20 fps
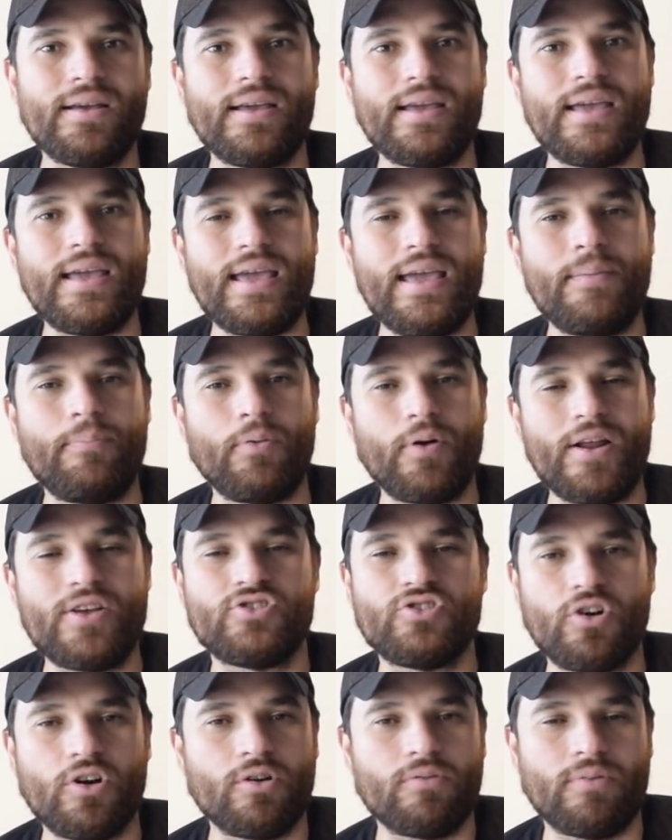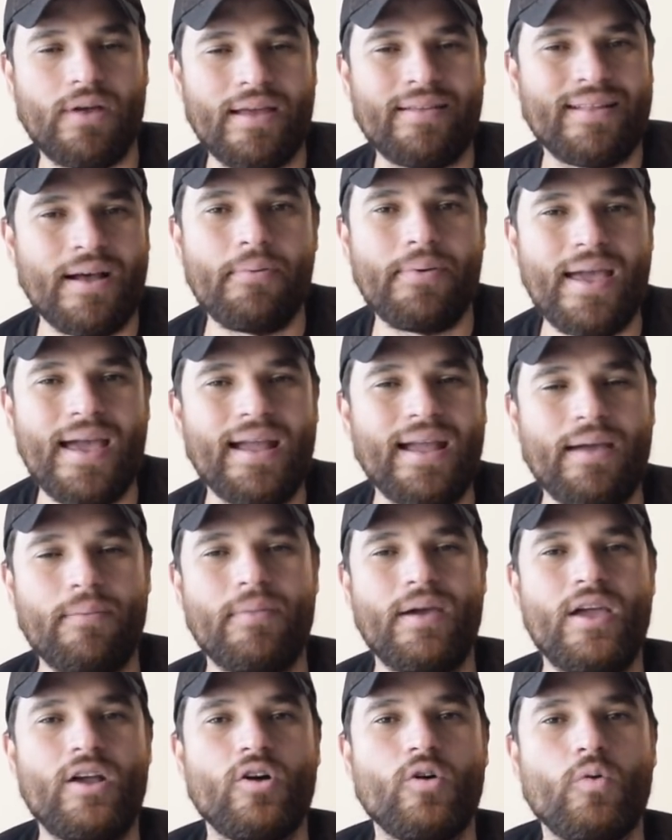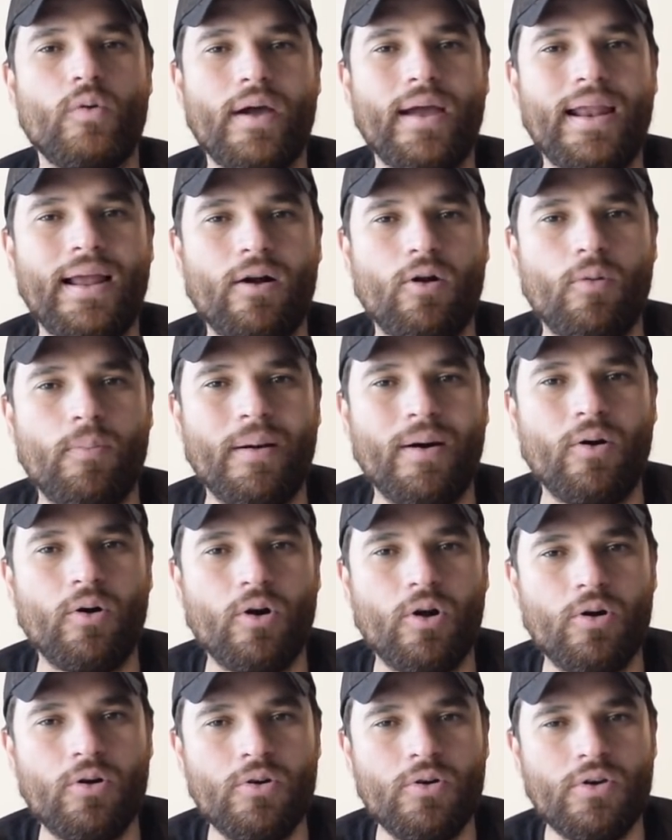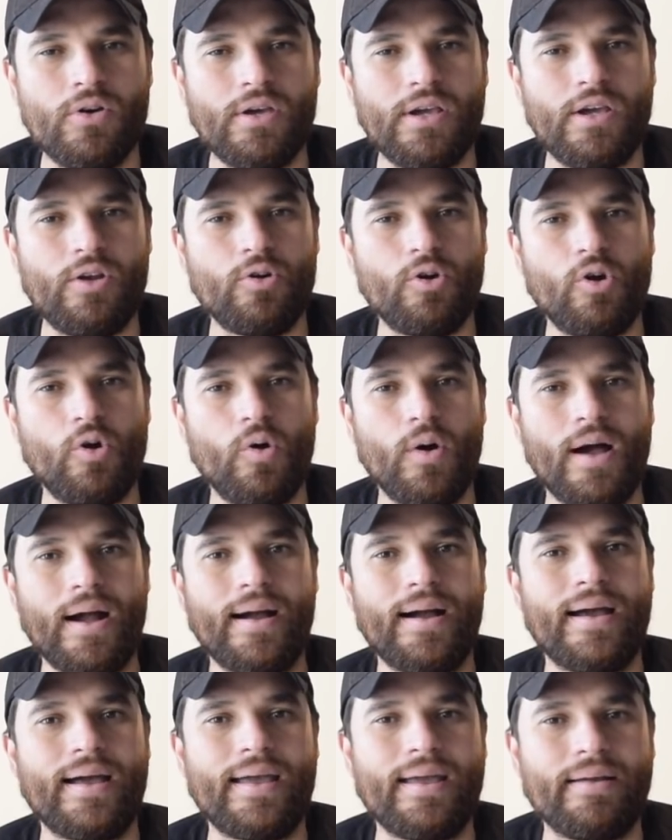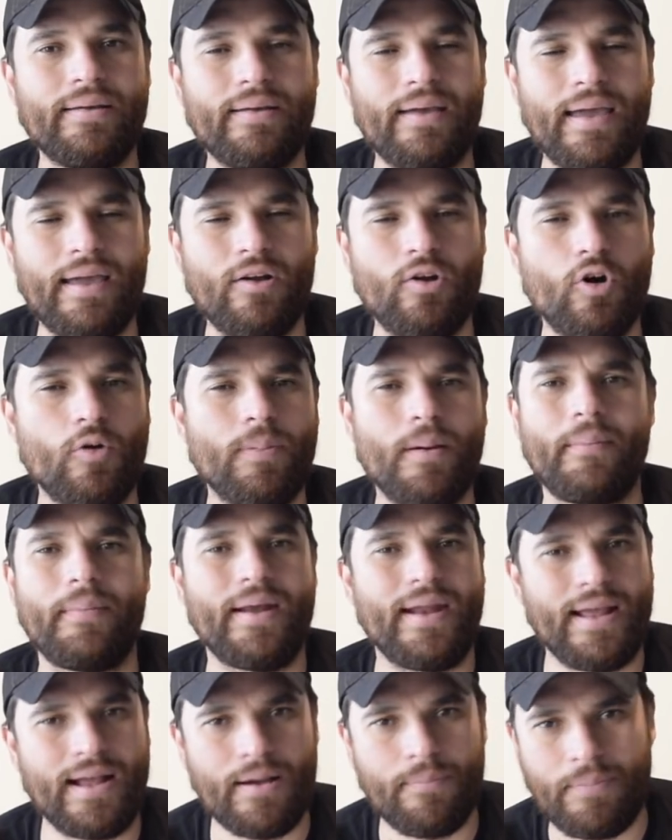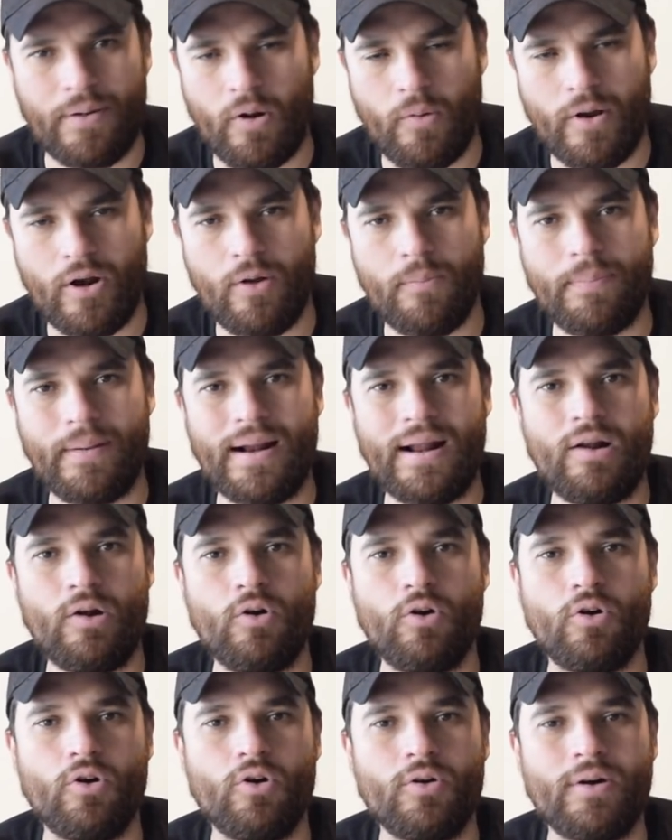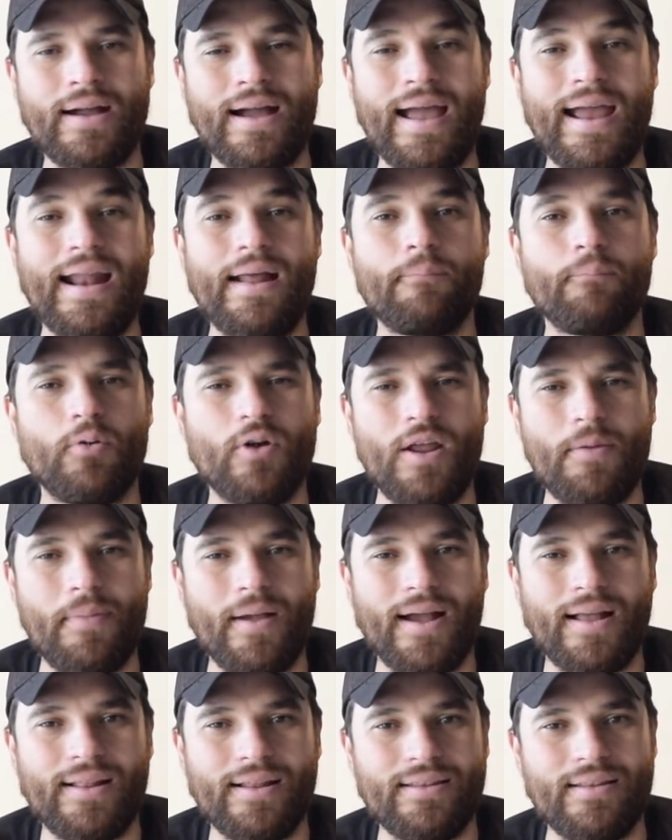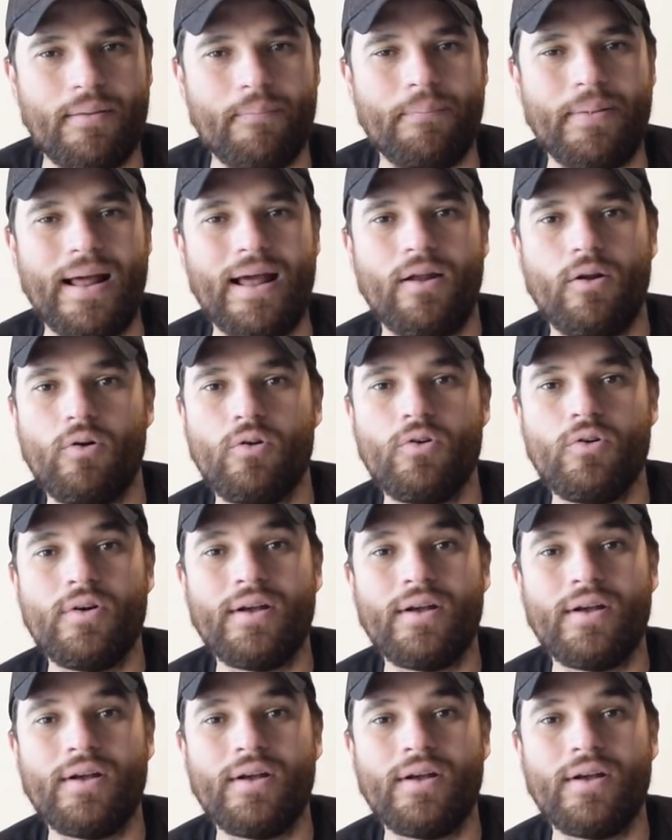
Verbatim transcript: Y, y por eso está bien que México juegue la Copa Oro y no lo haga en, en Copa América. Pero bueno, para no caer en polémicas tan temprano.